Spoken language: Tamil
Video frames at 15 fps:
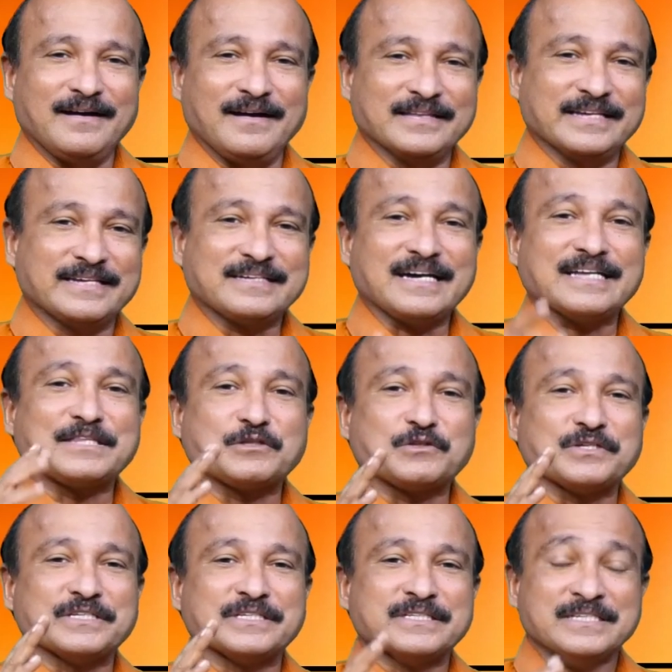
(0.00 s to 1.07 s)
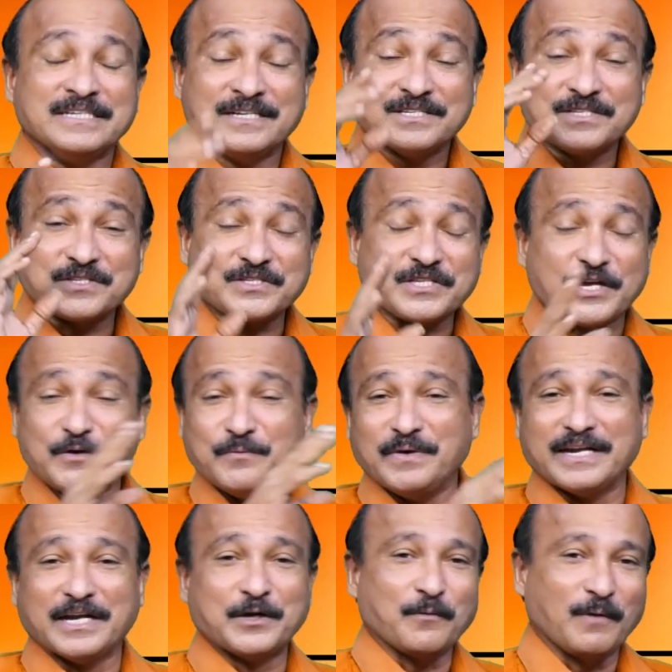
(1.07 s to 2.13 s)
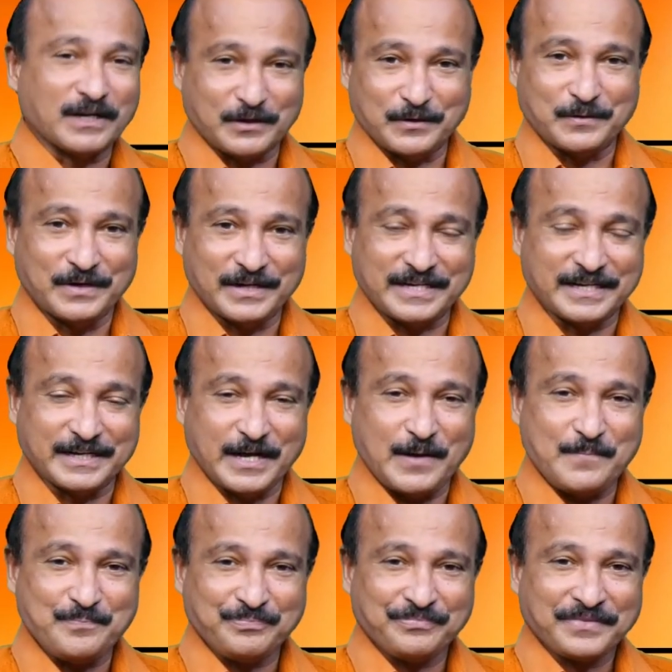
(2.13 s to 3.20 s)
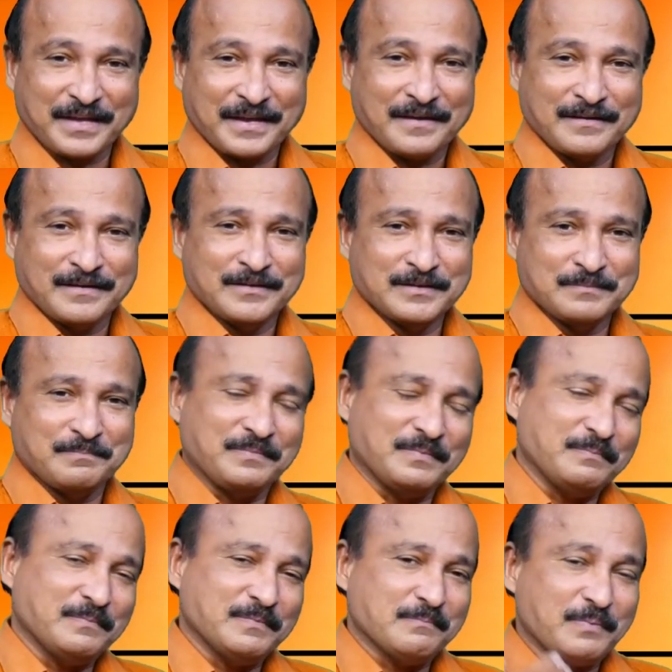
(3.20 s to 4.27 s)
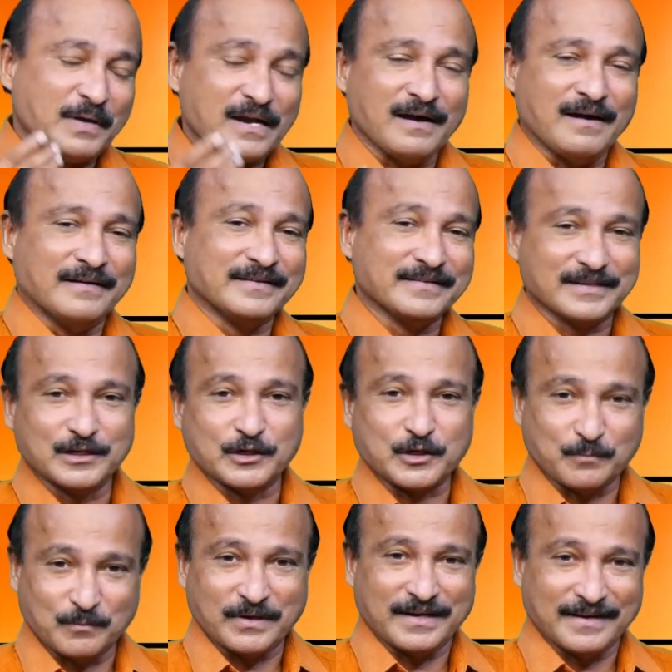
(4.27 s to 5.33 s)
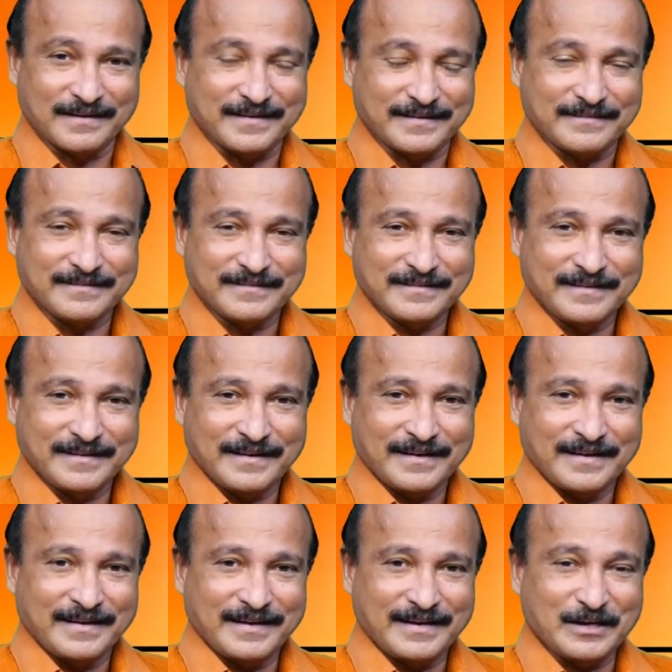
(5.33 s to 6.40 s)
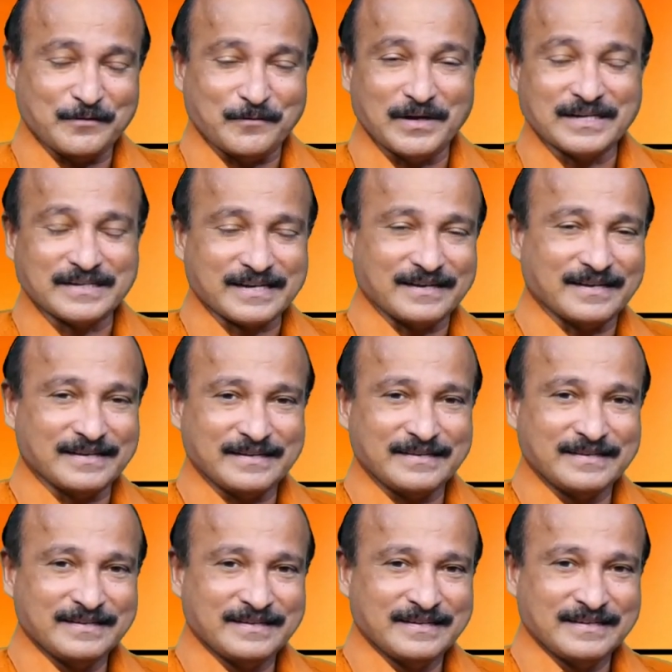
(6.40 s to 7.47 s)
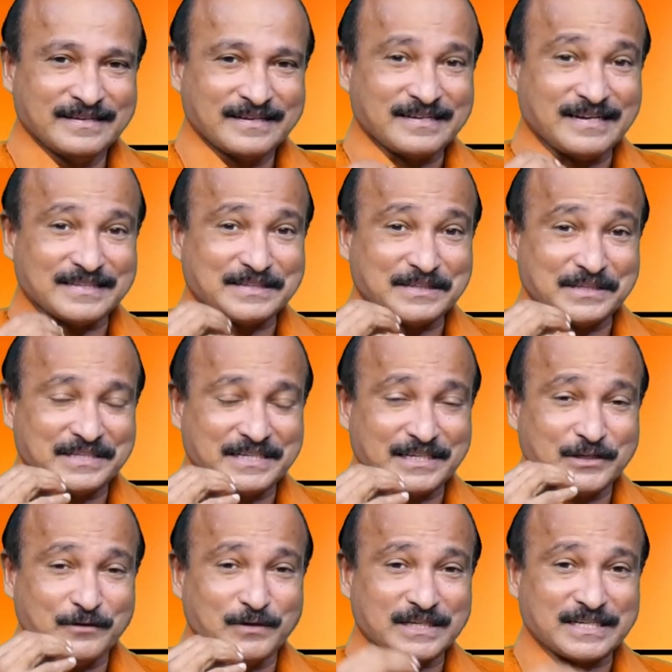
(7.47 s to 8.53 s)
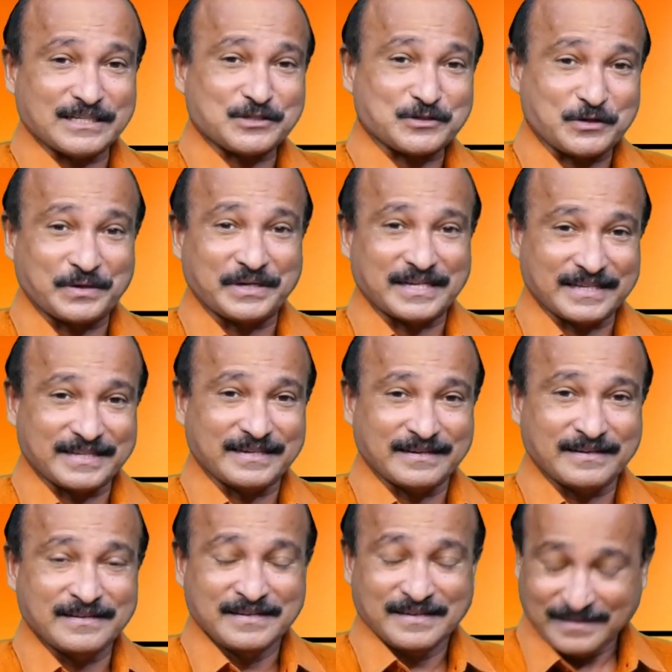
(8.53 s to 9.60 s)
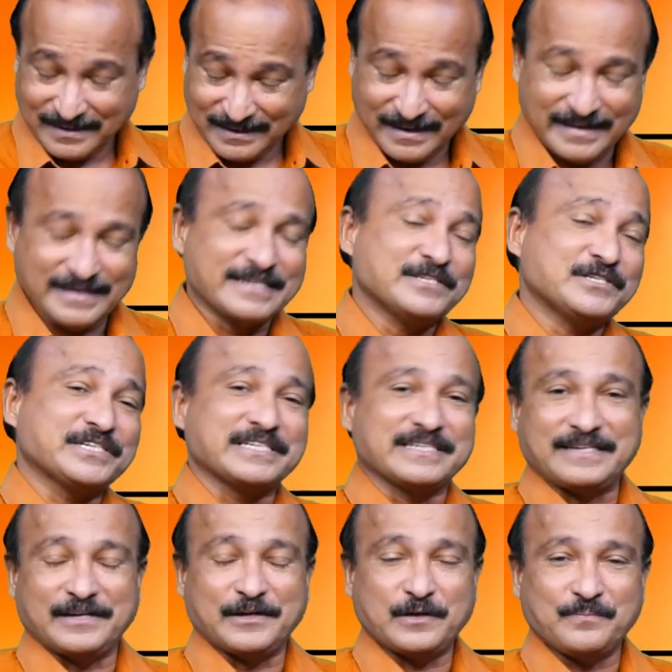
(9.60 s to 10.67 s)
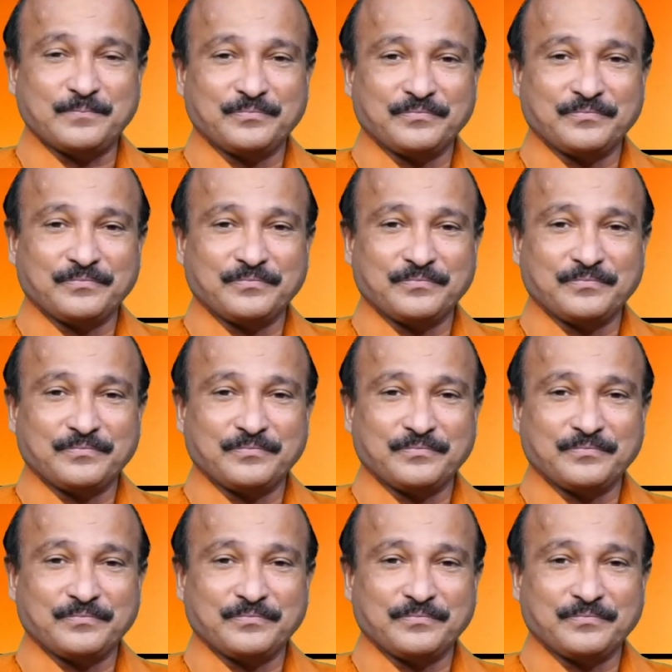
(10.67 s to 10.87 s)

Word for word: அதை கத்த செய்வேன் என்று வாக்கு கொடுக்கிறா பல ஆண்டுகளுக்கு முன்னாடி என் வாழ்க்கையில் காத்திருக்கிறது எவ்வளோ கஷ்டங்கிறத நான் அறிஞ்சுக்கிட்டேன்